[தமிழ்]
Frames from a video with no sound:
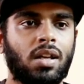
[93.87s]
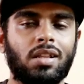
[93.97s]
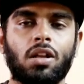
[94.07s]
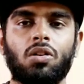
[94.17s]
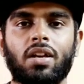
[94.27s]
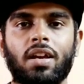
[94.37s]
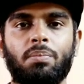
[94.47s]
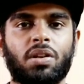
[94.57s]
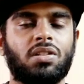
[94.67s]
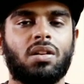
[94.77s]
இந்த அளவுக்கு
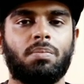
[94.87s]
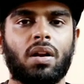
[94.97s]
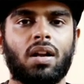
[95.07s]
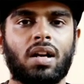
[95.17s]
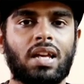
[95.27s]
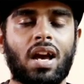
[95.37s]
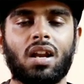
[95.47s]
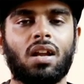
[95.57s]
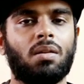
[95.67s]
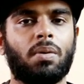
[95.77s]
ஏன் பிரச்சனை பண்ணாங்க
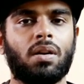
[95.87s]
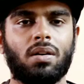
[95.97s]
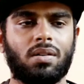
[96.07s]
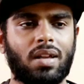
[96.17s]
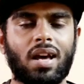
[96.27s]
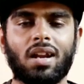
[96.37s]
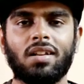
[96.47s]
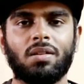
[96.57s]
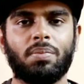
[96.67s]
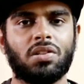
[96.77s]
யாரால் பண்ண
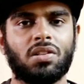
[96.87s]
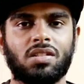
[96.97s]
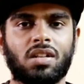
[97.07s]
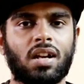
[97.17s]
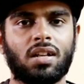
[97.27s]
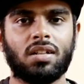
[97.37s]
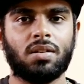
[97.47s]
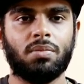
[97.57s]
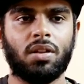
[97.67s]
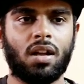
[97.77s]
யாரால் இந்த பிரச்சனை ஸ்டார்ட் ஆச்சு
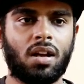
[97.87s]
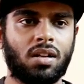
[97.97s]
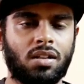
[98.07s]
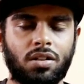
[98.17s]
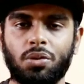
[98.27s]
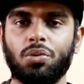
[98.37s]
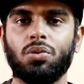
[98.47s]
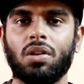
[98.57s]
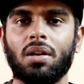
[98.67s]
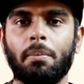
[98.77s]
அப்படின்னா டியூ
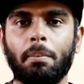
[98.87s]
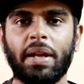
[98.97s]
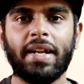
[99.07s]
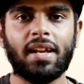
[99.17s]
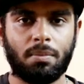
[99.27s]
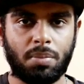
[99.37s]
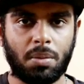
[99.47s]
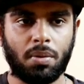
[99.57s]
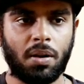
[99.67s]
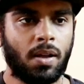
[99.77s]
டு த மீடியா
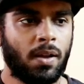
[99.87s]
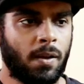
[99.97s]
பீப்புள்